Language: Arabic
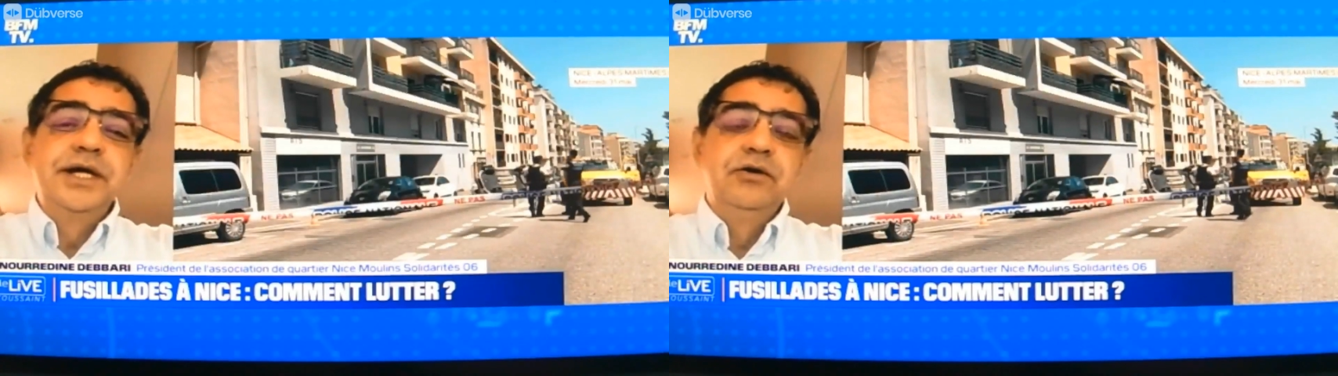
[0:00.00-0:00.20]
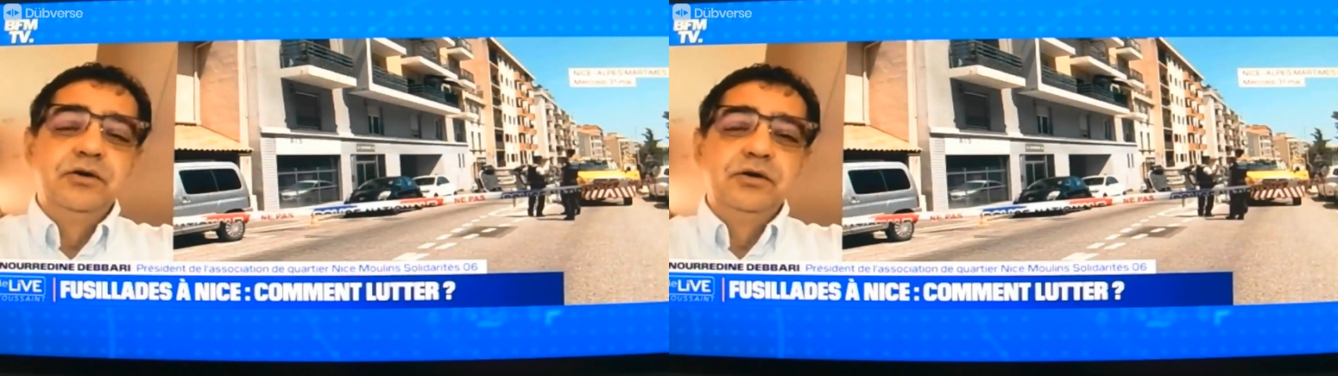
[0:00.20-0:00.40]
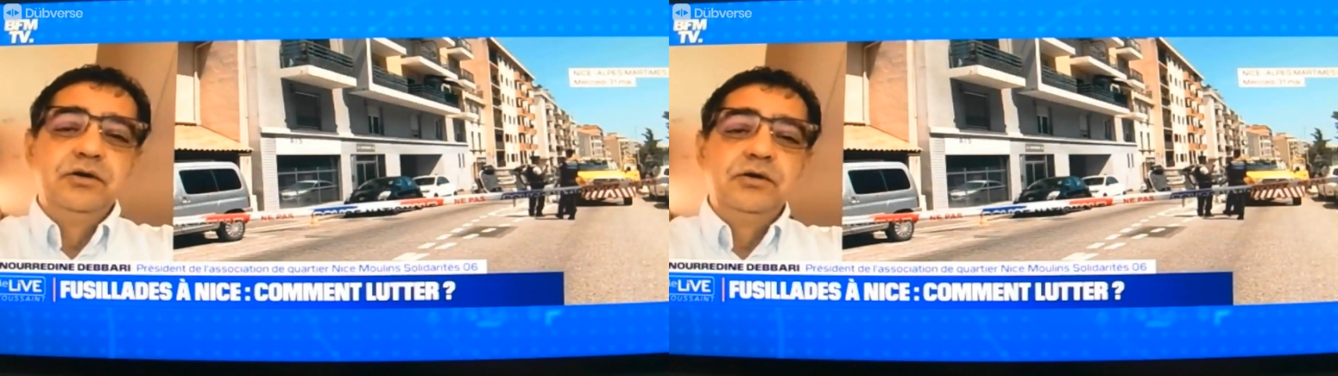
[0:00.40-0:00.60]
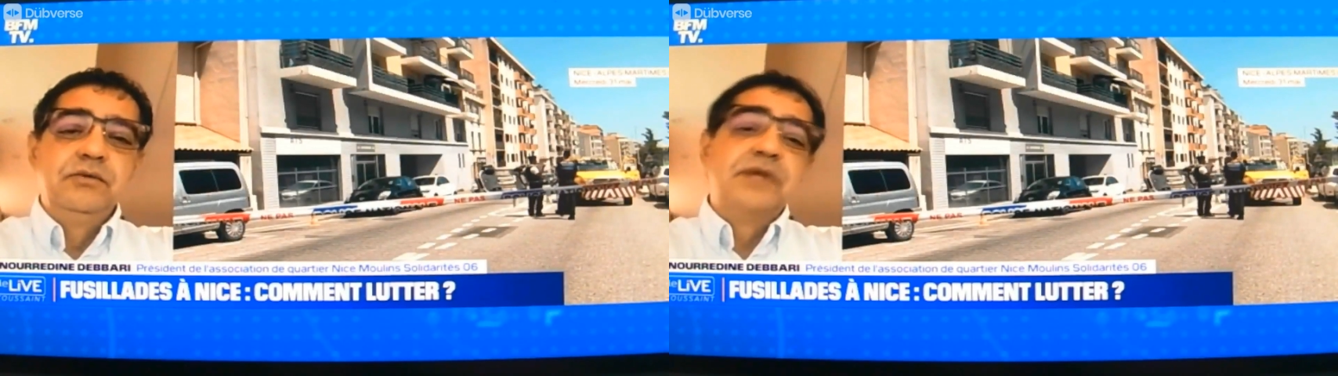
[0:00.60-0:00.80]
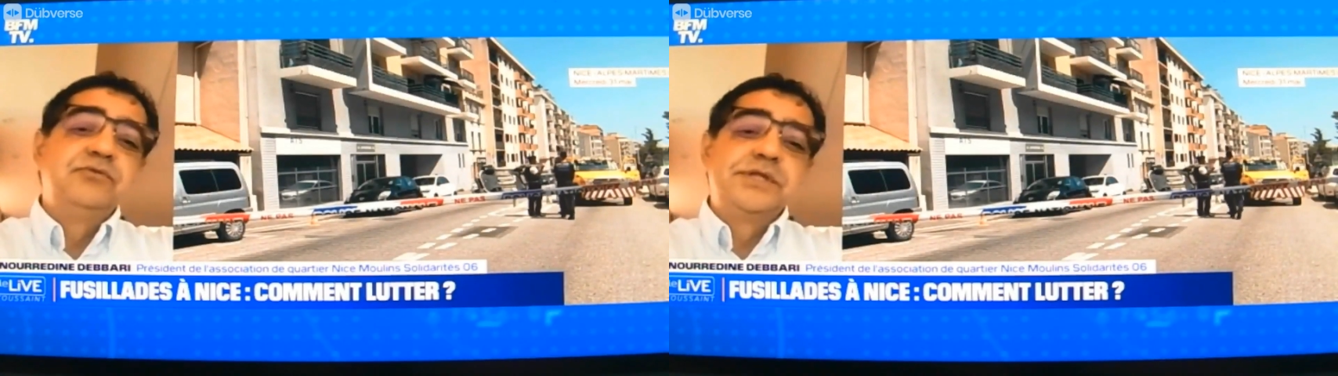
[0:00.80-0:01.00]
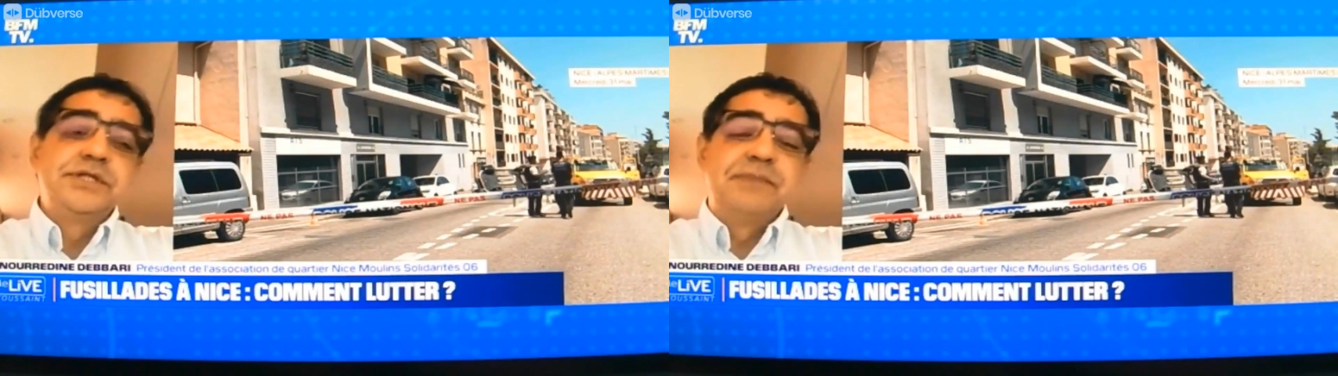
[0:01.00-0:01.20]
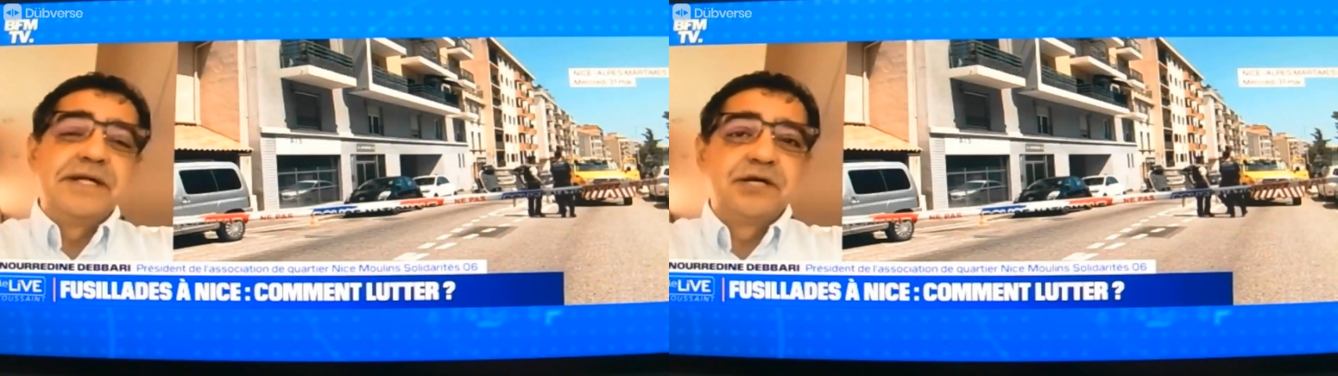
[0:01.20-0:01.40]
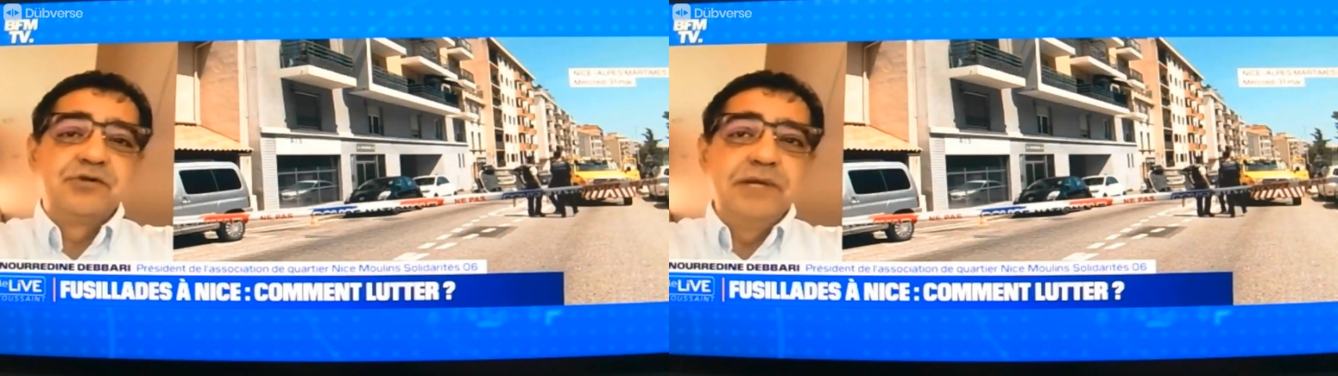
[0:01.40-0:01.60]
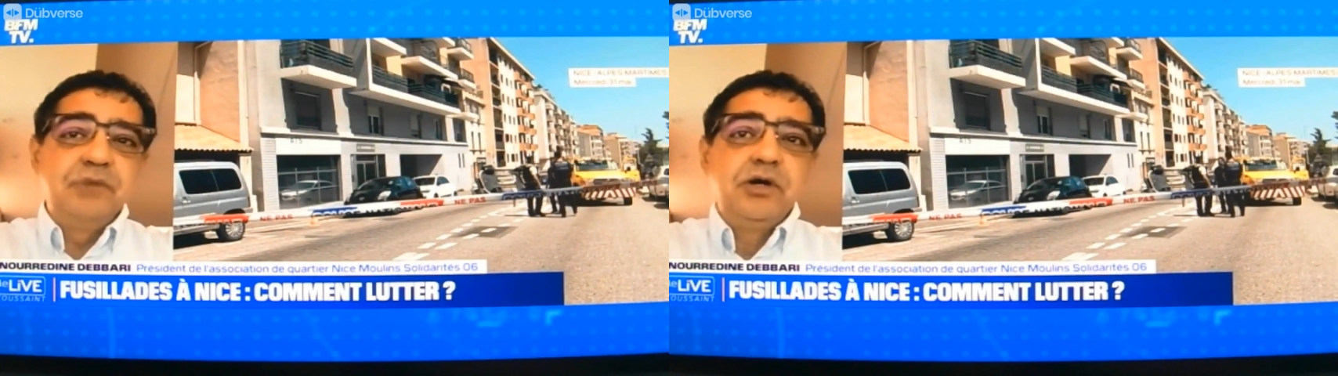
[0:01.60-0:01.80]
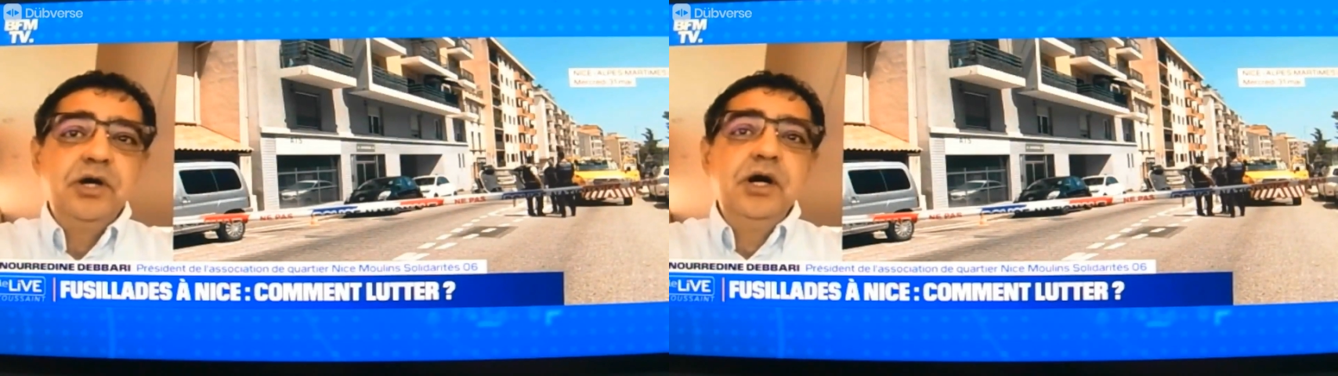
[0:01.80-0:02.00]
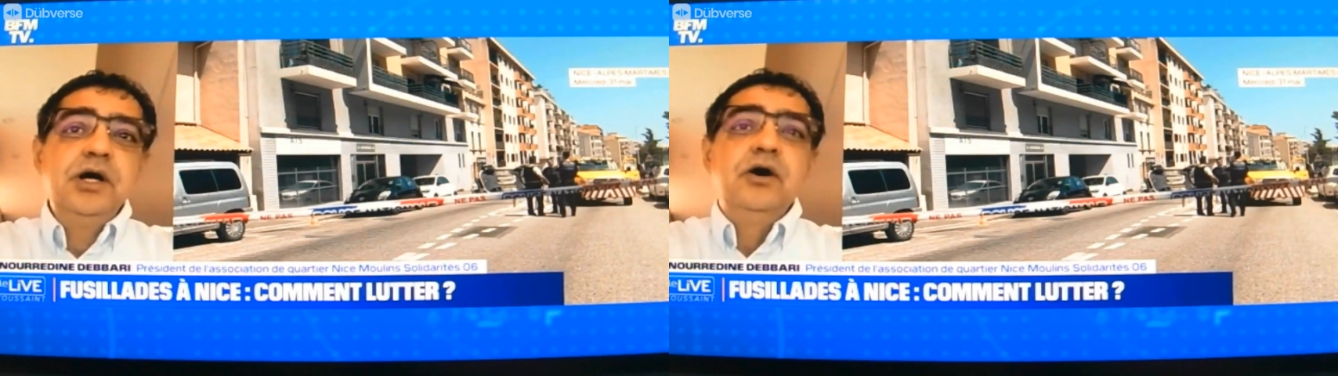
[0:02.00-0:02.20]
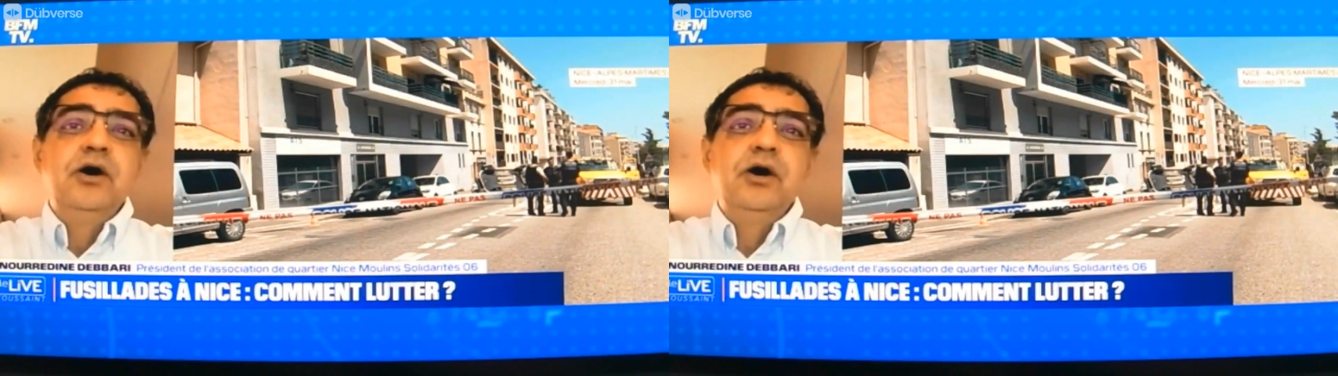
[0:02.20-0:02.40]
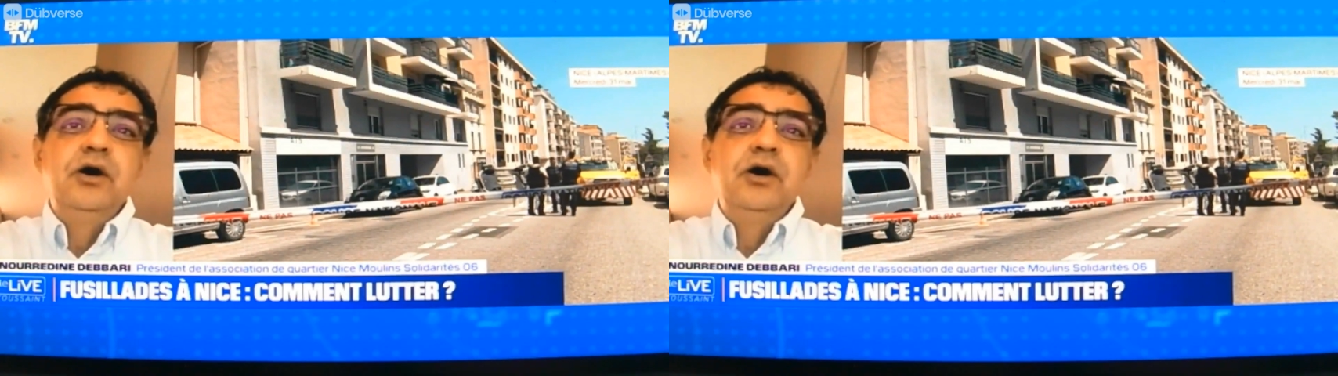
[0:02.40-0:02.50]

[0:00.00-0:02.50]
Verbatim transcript: ولن يوقف كل ما يحدث الآن.